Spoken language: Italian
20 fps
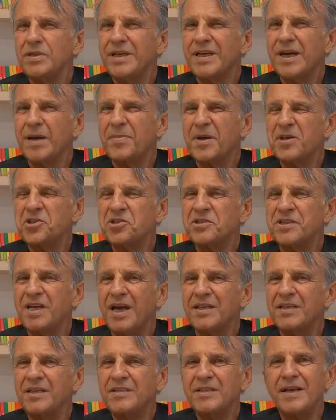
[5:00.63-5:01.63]
delle
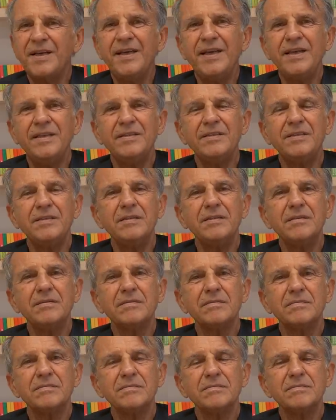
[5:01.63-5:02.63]
capacità, dei talenti,
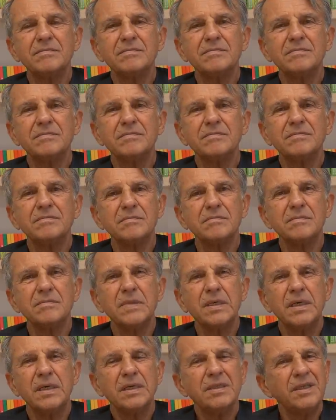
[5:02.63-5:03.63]

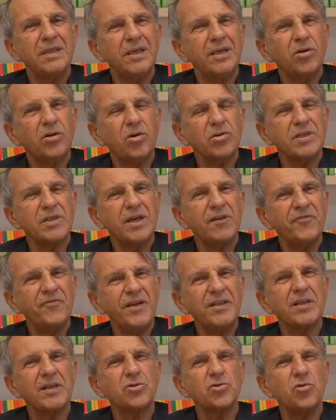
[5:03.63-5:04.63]
delle cose che
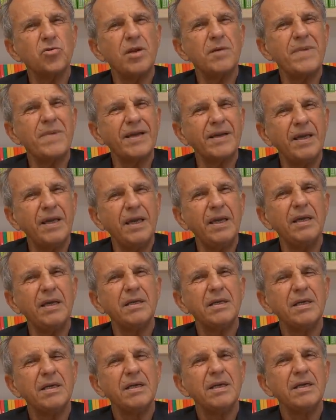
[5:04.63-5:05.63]
fai da sola ma
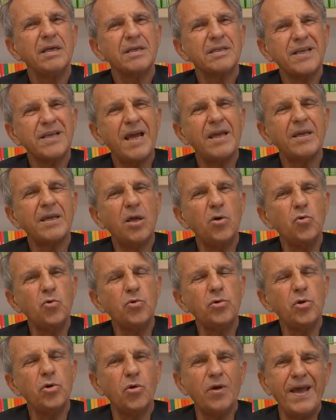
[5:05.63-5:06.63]
che sai che
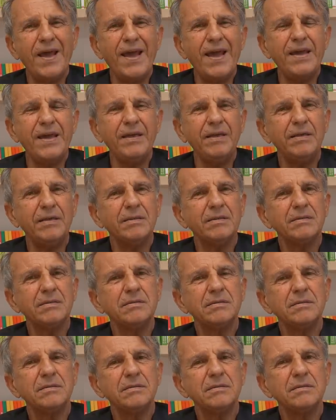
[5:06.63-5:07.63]
lui o lei
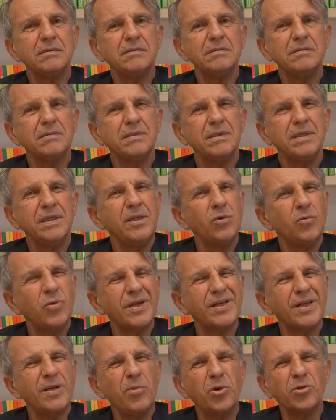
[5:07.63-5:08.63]
in
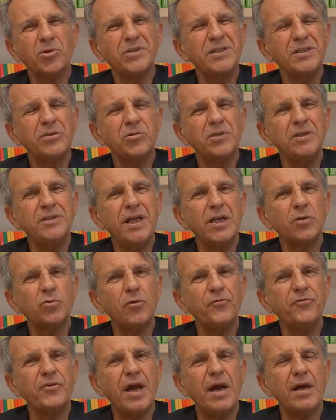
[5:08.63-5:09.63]
qualche modo dentro di te al tuo
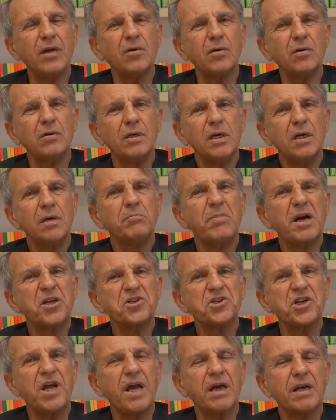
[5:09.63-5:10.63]
fianco,
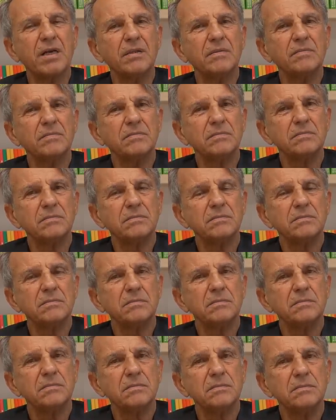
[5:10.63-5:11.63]
Basher,
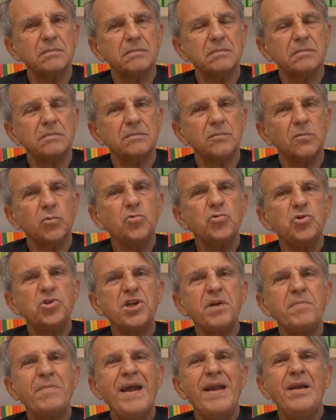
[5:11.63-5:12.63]
un
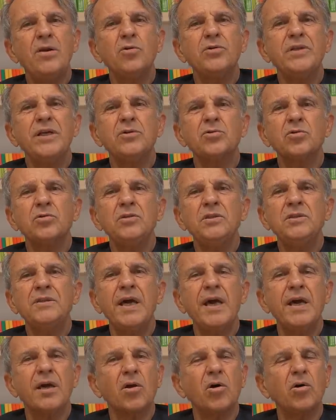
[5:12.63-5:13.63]
gemello dentro di
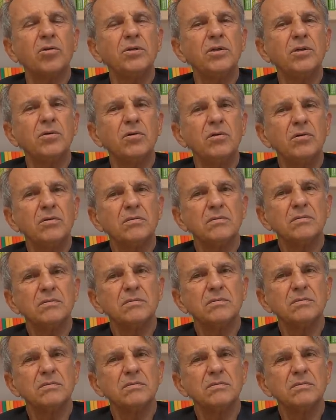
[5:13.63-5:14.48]
te erotico